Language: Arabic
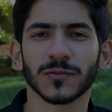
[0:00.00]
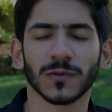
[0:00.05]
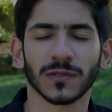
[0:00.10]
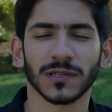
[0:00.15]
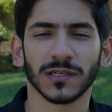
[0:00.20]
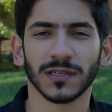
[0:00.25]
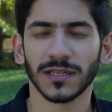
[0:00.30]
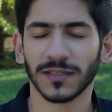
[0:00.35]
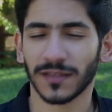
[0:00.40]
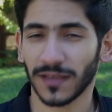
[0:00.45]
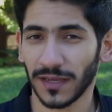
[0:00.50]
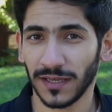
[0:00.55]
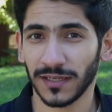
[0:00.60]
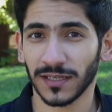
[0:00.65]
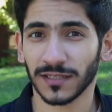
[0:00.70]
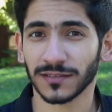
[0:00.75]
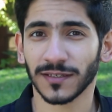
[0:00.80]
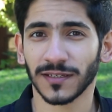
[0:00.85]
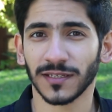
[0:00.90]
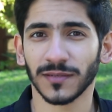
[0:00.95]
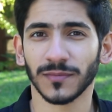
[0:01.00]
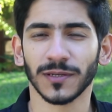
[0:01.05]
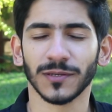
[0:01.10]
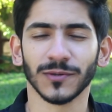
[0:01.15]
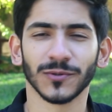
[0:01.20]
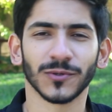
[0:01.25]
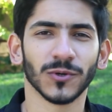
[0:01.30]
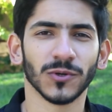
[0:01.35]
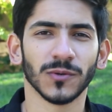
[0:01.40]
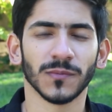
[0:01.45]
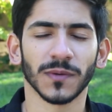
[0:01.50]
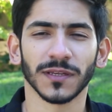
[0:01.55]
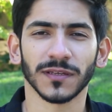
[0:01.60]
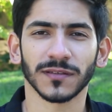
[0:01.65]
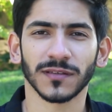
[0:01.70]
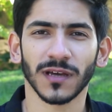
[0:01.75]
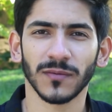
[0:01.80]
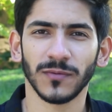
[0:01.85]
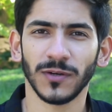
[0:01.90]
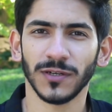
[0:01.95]
الله تحية طيبة لكل من
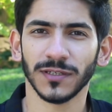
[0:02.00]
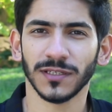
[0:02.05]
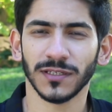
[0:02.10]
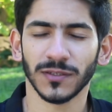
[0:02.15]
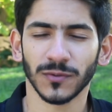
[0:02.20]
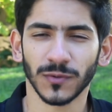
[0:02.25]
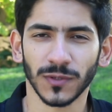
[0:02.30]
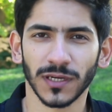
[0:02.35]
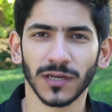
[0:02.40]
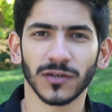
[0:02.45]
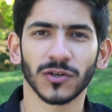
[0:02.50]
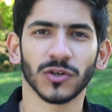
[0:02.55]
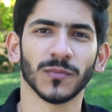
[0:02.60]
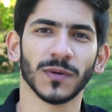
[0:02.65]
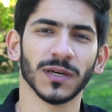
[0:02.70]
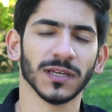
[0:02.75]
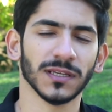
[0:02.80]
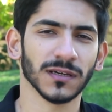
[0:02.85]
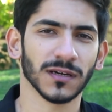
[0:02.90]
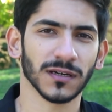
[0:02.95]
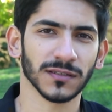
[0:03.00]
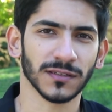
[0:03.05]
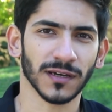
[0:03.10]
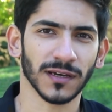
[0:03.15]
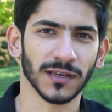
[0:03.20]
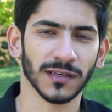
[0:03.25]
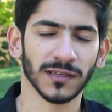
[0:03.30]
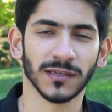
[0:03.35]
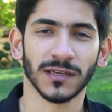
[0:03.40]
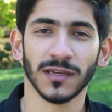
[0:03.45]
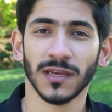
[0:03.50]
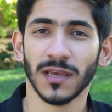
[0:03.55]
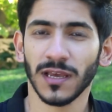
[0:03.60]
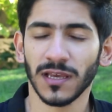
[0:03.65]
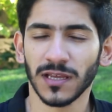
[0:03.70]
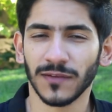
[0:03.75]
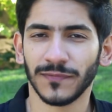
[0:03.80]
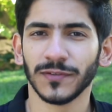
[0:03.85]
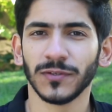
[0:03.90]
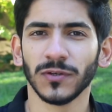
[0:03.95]
يتابعني وياكم علي هادي علي
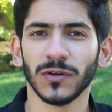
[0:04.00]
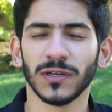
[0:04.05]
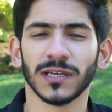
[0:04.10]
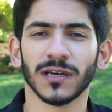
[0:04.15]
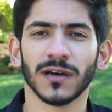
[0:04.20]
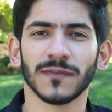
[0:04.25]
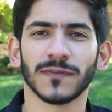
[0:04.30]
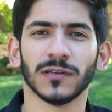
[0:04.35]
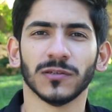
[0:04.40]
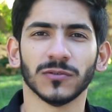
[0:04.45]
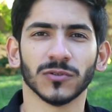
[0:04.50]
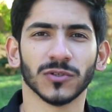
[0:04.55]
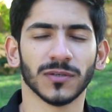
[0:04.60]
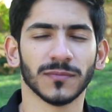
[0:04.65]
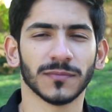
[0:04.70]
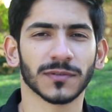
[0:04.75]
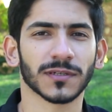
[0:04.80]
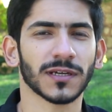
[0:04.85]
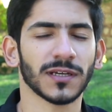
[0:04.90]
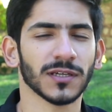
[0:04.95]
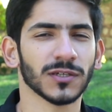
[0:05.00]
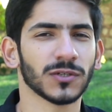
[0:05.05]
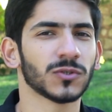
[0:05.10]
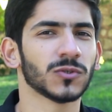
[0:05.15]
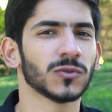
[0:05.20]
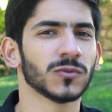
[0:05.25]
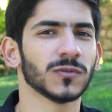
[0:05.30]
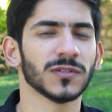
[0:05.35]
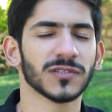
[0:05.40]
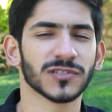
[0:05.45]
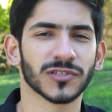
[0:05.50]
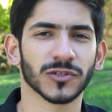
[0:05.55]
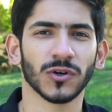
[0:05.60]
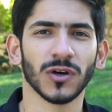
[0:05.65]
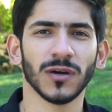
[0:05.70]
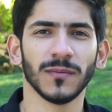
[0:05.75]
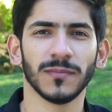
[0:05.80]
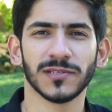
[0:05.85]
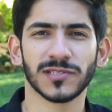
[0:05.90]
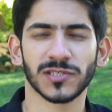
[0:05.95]
الفيديو لهذا اليوم راح يكون
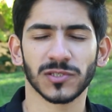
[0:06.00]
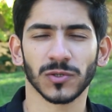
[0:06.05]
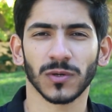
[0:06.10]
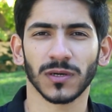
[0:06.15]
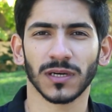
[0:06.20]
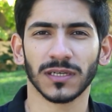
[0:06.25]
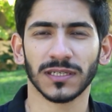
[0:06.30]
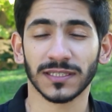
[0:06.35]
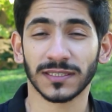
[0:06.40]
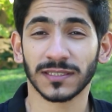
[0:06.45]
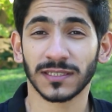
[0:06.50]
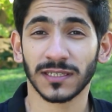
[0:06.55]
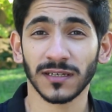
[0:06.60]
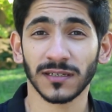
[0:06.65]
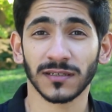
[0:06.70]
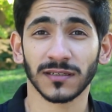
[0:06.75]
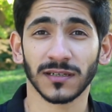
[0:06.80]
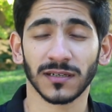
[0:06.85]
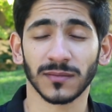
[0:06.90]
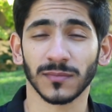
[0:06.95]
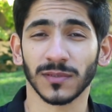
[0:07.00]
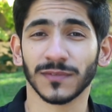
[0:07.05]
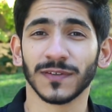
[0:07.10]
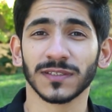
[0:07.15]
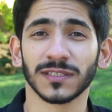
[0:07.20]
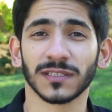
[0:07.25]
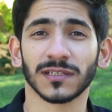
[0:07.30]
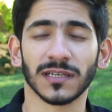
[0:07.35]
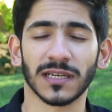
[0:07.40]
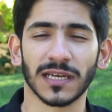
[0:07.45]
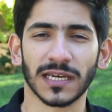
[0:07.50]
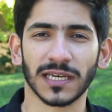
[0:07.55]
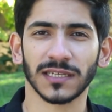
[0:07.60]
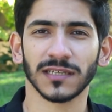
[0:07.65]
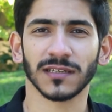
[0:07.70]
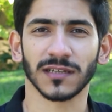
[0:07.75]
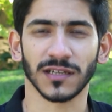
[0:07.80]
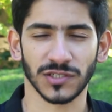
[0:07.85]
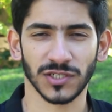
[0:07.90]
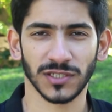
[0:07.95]
جواب لسؤال اتكرر بالفترة
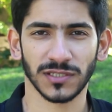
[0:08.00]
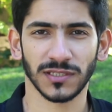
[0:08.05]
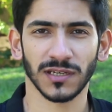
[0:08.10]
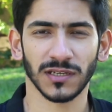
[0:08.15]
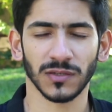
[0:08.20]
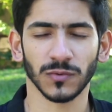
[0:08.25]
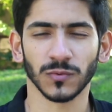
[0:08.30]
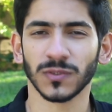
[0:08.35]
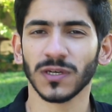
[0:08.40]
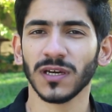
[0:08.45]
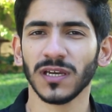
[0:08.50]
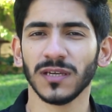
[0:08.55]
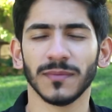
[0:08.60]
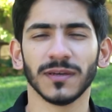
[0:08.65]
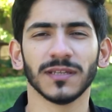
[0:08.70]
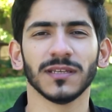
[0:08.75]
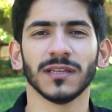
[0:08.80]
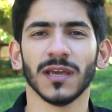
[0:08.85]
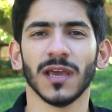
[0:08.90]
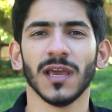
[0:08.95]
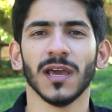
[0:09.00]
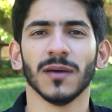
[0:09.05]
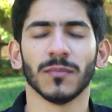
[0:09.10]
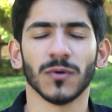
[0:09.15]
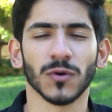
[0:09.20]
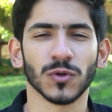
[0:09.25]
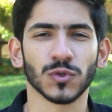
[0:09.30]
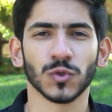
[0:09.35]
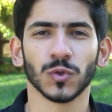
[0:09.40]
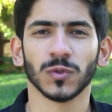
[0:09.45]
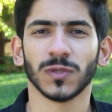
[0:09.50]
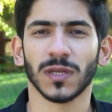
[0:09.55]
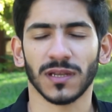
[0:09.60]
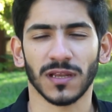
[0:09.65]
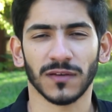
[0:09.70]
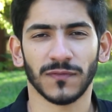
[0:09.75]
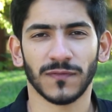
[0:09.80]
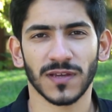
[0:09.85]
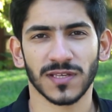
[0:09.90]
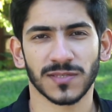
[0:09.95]
الأخيرة جدا ودائما موجود
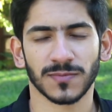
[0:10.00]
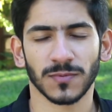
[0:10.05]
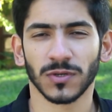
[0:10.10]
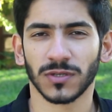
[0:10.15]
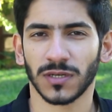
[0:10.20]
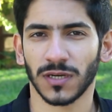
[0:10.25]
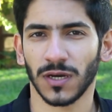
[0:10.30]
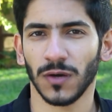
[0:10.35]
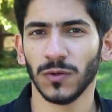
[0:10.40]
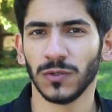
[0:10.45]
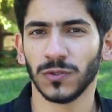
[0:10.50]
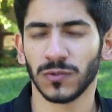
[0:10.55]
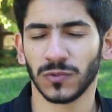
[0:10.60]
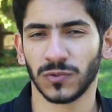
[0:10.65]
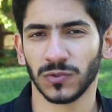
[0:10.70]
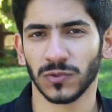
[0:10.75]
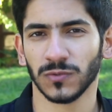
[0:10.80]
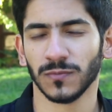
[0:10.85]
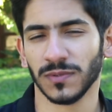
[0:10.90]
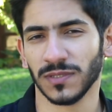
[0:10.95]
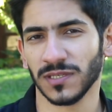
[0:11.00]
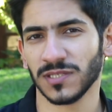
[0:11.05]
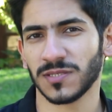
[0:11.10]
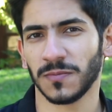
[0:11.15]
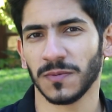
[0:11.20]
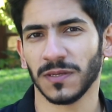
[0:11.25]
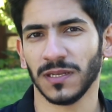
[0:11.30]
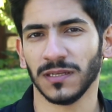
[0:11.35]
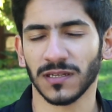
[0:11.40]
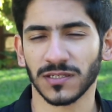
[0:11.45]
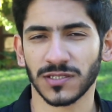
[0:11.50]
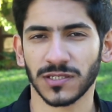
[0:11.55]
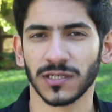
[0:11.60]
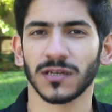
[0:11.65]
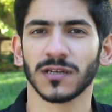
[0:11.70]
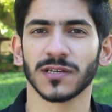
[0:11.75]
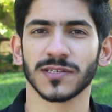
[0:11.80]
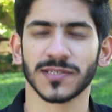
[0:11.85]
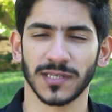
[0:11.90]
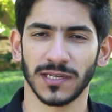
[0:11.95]
على الفيسبوك أو اليوتيوب بالنسبة
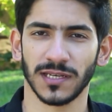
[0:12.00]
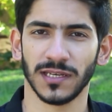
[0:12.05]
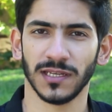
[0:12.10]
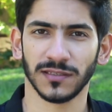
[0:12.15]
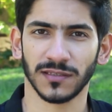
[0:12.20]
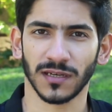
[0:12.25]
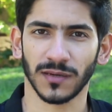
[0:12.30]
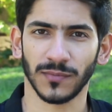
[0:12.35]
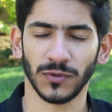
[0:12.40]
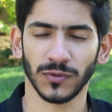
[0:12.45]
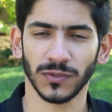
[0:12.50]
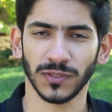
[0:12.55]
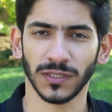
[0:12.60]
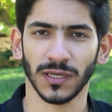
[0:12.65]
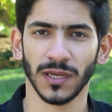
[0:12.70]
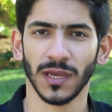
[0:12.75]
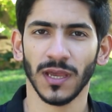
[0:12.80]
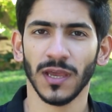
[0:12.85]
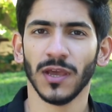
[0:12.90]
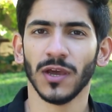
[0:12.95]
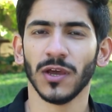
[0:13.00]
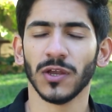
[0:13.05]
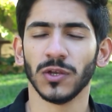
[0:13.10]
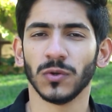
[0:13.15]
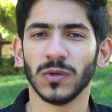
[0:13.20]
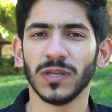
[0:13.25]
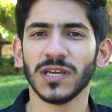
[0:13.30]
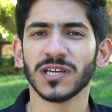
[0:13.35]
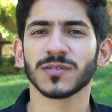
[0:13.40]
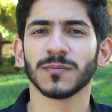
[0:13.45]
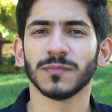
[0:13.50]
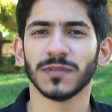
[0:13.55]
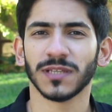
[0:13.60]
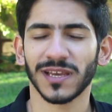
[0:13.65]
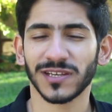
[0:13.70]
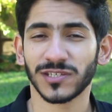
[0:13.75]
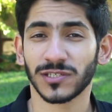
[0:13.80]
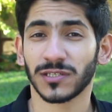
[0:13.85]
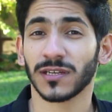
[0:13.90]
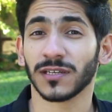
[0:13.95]
للأشخاص اللي يتابعوني إنه ليش من
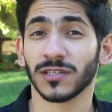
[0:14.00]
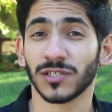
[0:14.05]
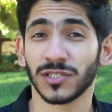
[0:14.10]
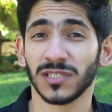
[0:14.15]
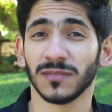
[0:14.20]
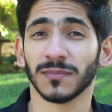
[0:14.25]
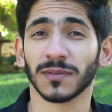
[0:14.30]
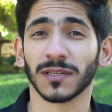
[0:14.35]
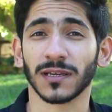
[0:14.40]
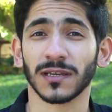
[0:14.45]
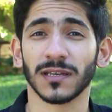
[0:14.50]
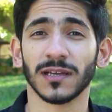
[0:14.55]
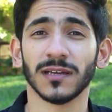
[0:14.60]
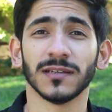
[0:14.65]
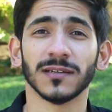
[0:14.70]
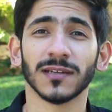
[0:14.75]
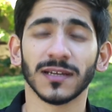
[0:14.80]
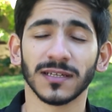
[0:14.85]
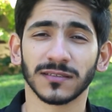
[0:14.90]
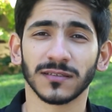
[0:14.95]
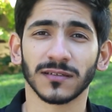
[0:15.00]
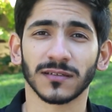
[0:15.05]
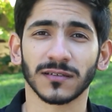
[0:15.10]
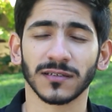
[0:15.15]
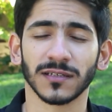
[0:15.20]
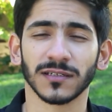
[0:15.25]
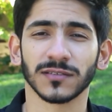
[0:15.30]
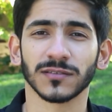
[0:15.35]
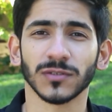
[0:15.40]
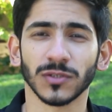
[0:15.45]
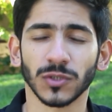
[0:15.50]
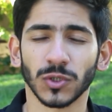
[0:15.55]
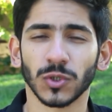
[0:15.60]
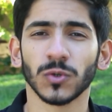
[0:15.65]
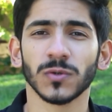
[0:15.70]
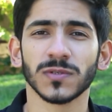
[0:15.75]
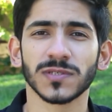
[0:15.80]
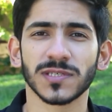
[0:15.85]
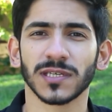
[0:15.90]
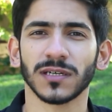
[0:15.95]
أشتري شيء من خلال الإنترنت
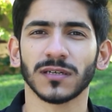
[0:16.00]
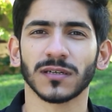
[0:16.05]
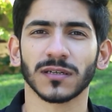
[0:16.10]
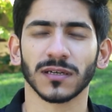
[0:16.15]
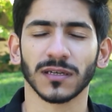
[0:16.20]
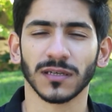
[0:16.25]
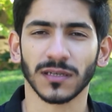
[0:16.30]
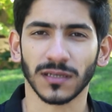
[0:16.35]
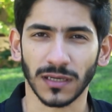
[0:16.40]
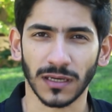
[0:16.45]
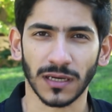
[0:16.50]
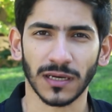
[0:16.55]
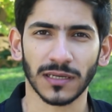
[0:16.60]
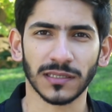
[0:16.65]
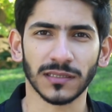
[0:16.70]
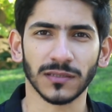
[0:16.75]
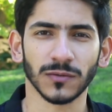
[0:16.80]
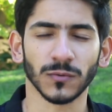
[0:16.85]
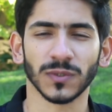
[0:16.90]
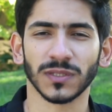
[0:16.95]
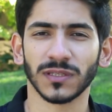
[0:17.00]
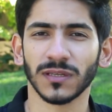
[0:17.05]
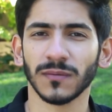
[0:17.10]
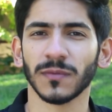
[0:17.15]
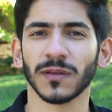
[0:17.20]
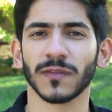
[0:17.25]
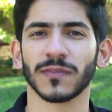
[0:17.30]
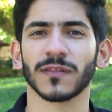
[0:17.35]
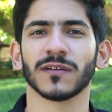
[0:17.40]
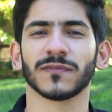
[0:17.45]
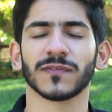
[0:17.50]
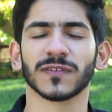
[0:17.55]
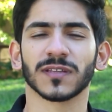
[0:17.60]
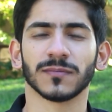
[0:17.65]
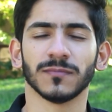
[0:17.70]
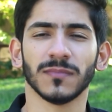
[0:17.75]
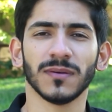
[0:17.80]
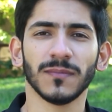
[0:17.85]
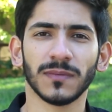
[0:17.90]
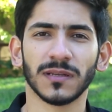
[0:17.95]
يكون سعره غالي ويتم إضافة
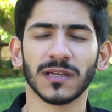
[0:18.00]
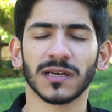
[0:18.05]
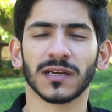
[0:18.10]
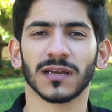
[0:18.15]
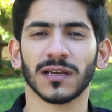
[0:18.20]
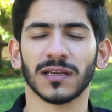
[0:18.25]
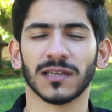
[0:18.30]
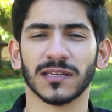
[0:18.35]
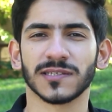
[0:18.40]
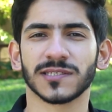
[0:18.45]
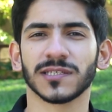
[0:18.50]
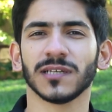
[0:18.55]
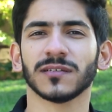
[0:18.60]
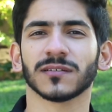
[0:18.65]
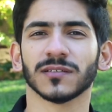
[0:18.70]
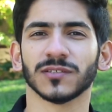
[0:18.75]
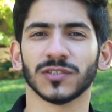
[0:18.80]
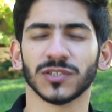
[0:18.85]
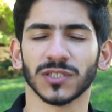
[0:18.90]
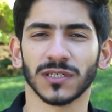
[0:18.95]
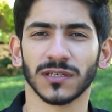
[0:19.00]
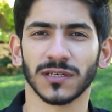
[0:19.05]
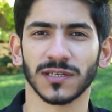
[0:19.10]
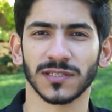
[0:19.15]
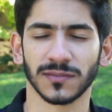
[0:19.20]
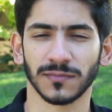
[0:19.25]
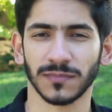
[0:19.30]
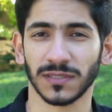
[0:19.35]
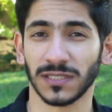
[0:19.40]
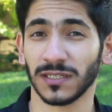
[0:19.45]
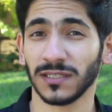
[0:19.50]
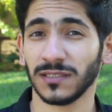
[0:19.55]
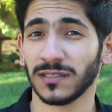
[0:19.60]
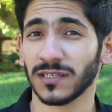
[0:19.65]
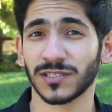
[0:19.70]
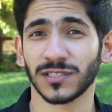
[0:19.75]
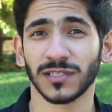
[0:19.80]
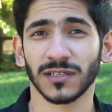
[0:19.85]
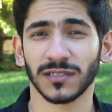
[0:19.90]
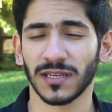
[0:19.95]
مبلغ على سعر الجهاز من أريد
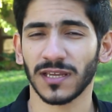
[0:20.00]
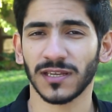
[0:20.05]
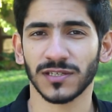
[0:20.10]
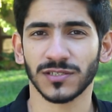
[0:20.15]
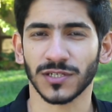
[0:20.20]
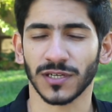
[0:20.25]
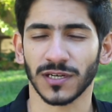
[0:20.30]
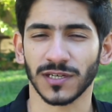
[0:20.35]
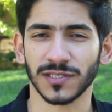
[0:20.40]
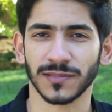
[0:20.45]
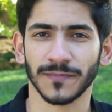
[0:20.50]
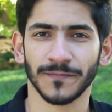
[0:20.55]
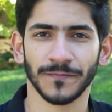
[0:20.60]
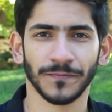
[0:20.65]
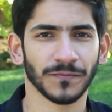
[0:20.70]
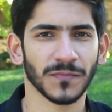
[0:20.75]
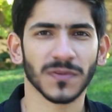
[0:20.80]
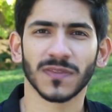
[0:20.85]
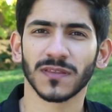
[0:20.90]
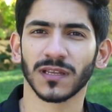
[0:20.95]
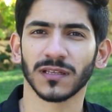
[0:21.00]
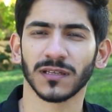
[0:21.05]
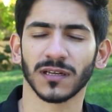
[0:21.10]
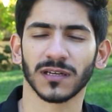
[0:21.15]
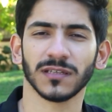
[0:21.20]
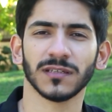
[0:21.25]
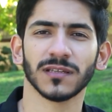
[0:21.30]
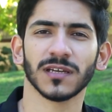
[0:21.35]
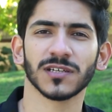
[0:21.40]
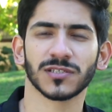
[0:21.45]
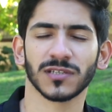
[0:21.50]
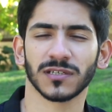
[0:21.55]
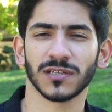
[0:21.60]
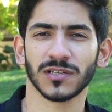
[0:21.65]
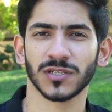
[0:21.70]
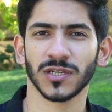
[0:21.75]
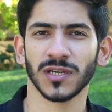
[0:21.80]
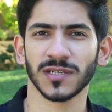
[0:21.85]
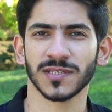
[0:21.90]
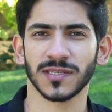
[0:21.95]
أشتري أي جهاز مثلا أريد أشتري
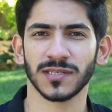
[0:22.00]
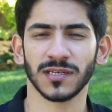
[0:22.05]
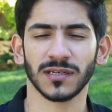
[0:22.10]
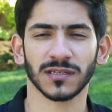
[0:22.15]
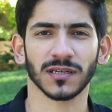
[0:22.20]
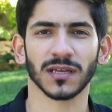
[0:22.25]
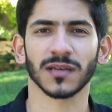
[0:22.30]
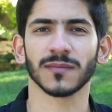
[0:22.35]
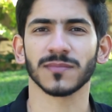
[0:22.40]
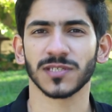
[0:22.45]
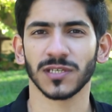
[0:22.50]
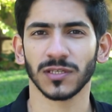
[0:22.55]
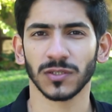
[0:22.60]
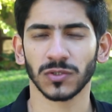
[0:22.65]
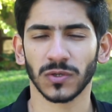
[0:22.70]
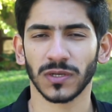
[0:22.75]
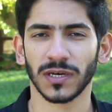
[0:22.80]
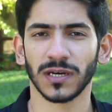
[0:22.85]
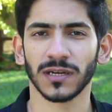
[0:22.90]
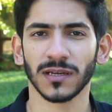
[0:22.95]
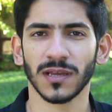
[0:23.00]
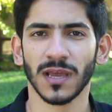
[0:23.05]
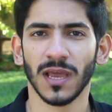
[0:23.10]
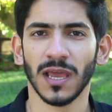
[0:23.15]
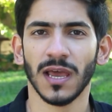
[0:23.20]
جهاز سعره 50 دولار